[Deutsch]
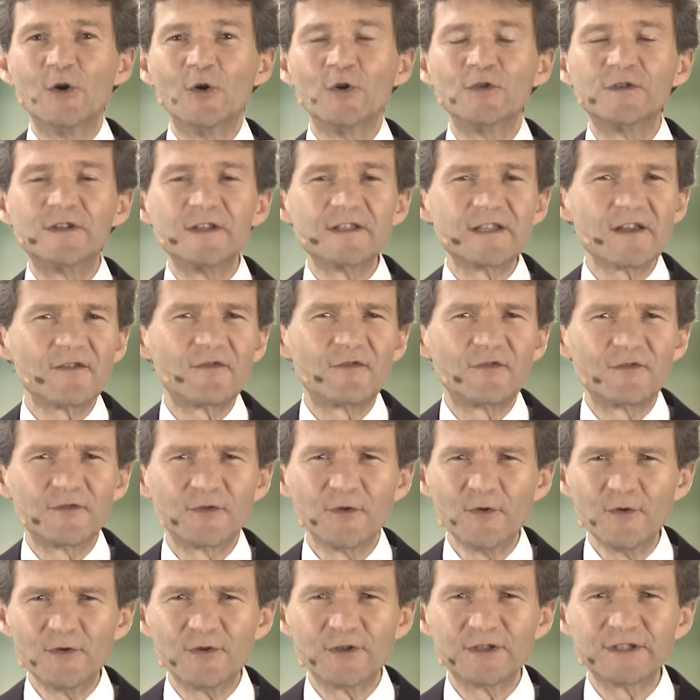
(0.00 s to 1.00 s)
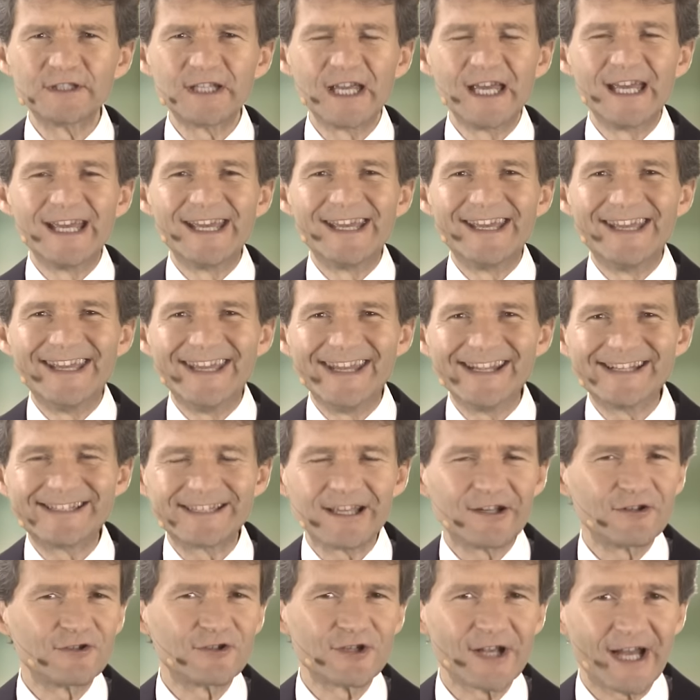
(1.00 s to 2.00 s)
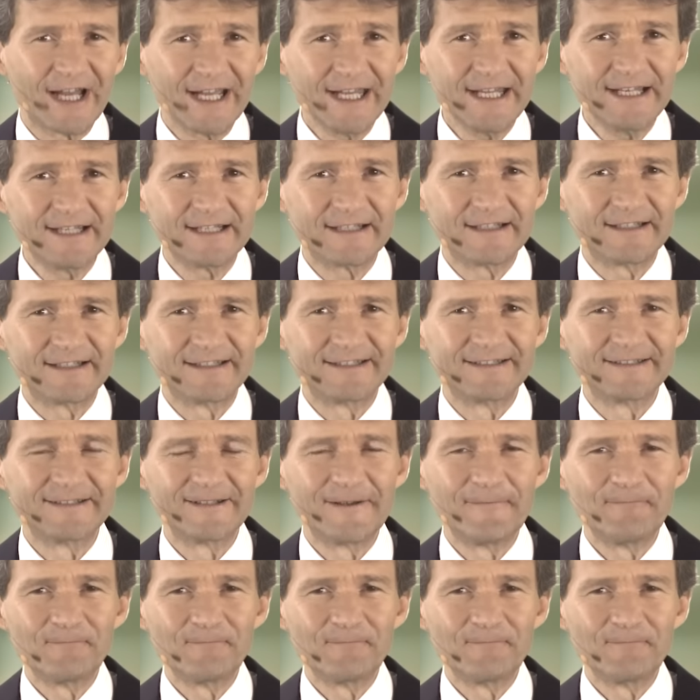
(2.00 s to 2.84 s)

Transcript: Und diese Frucht ist entscheidend.